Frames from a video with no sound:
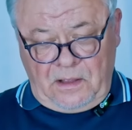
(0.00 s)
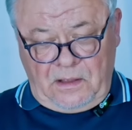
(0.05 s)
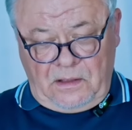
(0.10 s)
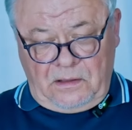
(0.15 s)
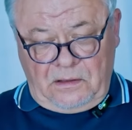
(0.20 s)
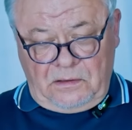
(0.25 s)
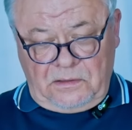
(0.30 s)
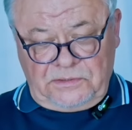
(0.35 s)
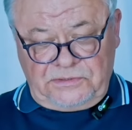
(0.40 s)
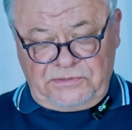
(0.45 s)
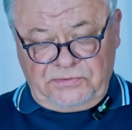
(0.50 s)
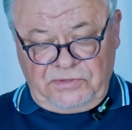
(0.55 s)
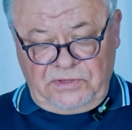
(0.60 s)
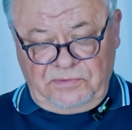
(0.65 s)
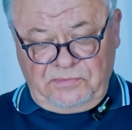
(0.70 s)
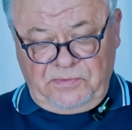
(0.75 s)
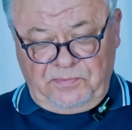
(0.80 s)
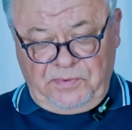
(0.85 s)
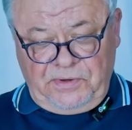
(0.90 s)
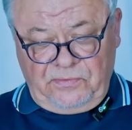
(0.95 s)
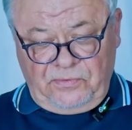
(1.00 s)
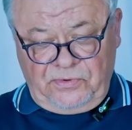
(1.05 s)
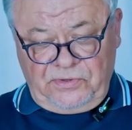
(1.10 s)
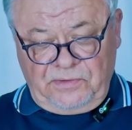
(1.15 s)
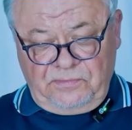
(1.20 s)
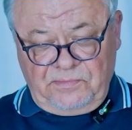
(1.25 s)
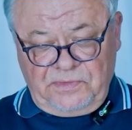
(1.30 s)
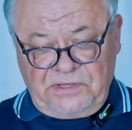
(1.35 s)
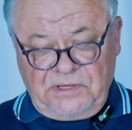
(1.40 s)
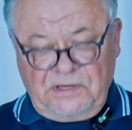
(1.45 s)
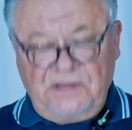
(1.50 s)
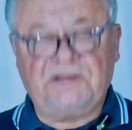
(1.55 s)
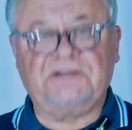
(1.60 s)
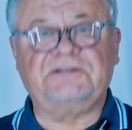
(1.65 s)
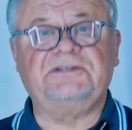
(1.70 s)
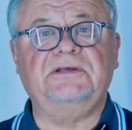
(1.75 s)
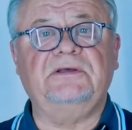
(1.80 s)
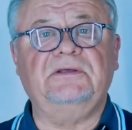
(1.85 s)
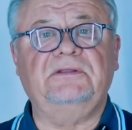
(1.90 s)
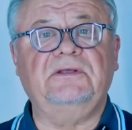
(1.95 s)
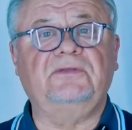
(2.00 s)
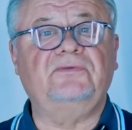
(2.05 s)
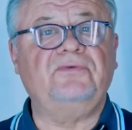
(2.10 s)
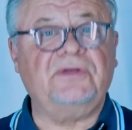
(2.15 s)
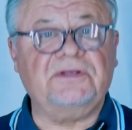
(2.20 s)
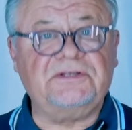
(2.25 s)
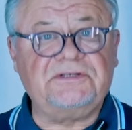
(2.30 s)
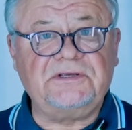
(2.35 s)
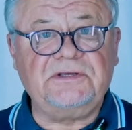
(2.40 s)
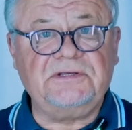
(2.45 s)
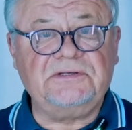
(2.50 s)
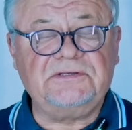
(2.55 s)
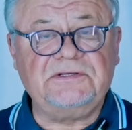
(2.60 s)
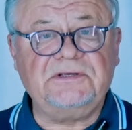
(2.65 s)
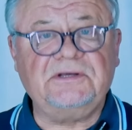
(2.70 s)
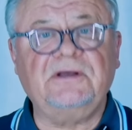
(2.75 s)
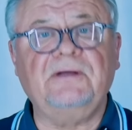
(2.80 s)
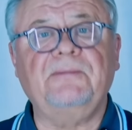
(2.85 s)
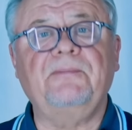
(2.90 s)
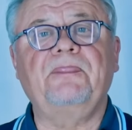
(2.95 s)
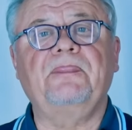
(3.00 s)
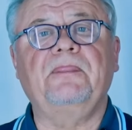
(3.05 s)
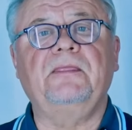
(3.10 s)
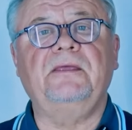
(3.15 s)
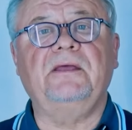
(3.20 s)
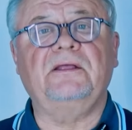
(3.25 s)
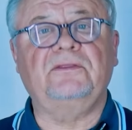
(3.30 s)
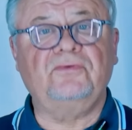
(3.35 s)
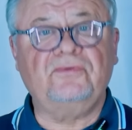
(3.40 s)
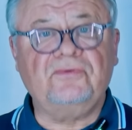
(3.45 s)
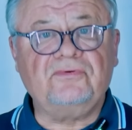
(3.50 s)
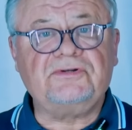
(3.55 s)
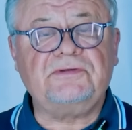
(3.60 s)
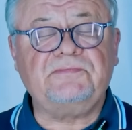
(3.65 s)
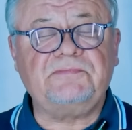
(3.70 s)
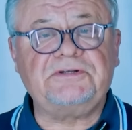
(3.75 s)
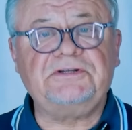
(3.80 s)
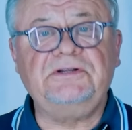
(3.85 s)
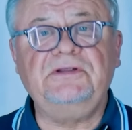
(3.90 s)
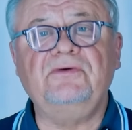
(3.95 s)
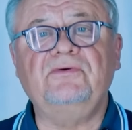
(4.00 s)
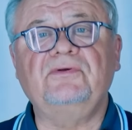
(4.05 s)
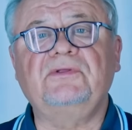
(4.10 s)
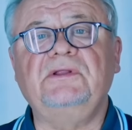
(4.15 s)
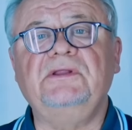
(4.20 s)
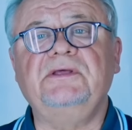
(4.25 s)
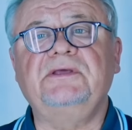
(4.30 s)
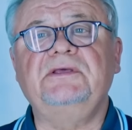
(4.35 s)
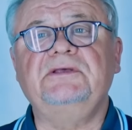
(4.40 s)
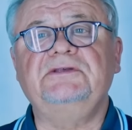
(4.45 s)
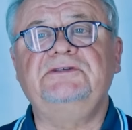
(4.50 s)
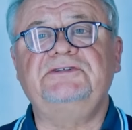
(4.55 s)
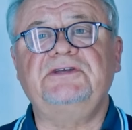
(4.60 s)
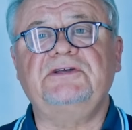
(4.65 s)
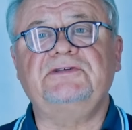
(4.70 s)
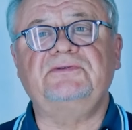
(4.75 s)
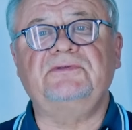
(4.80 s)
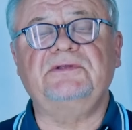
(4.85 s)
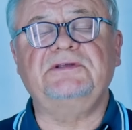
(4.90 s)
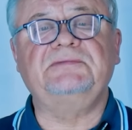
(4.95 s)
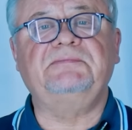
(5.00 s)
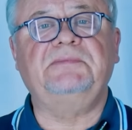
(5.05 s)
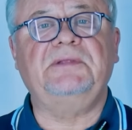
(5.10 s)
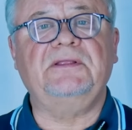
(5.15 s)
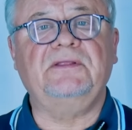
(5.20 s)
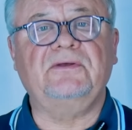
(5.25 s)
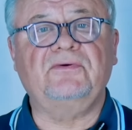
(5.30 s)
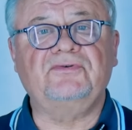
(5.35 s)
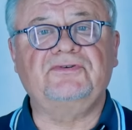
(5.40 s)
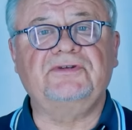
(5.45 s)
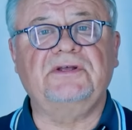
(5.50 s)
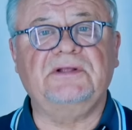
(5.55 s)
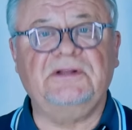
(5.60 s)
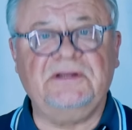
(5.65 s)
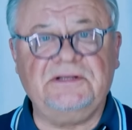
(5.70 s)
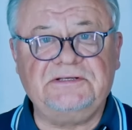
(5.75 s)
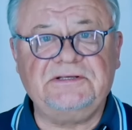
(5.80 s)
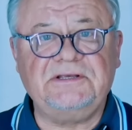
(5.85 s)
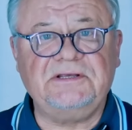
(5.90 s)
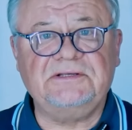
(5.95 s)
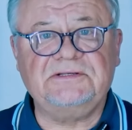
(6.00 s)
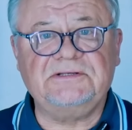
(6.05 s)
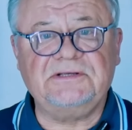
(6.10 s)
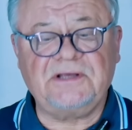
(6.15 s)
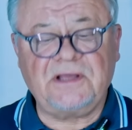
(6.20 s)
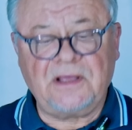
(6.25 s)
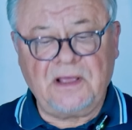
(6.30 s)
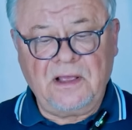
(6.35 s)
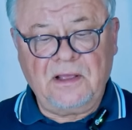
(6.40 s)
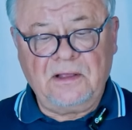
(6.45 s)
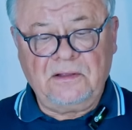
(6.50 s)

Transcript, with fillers: А, сегодня мы переводим эти лекции на турецкий язык. И оттуда уже пошли отклики. Сейчас у нас в планах уже английский язык.